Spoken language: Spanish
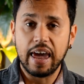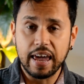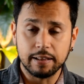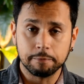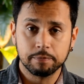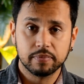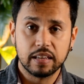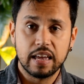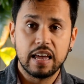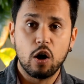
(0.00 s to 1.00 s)
en
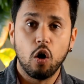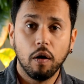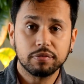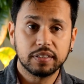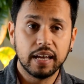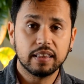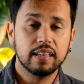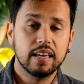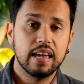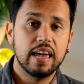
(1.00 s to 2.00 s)
Offset,
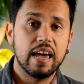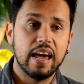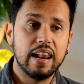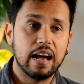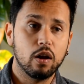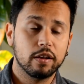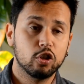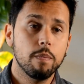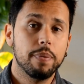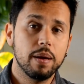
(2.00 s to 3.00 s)
en la
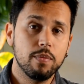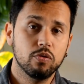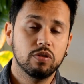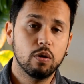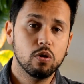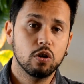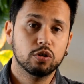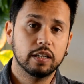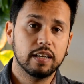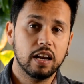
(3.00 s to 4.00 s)
colección Premium de
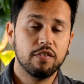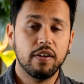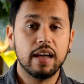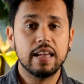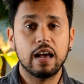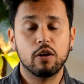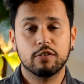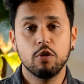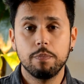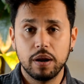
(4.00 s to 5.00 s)
123RF y la
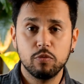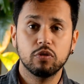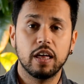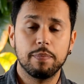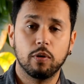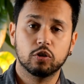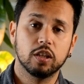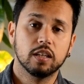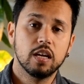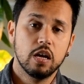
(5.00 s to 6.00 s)
colección Premium de
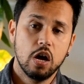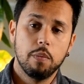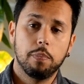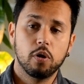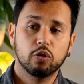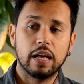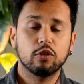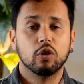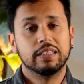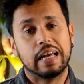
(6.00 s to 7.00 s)
Deposit por lo
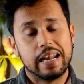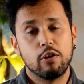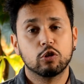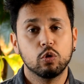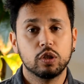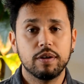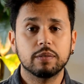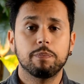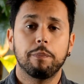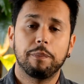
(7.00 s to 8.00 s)
tanto, están en
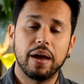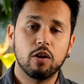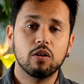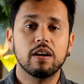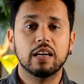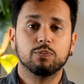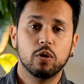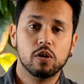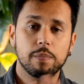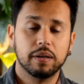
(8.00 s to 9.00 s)
exclusivas, pero las
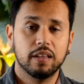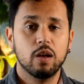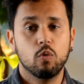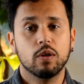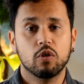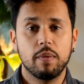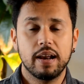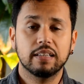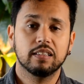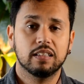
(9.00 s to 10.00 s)
puedo repartir en cuatro
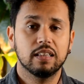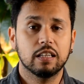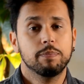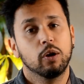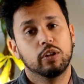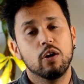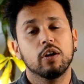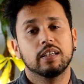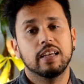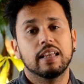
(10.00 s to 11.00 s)
maneras distintas, pero tengo
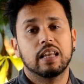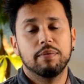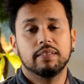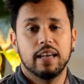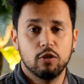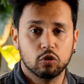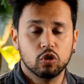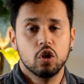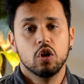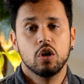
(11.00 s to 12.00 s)
que ser a través de ellos.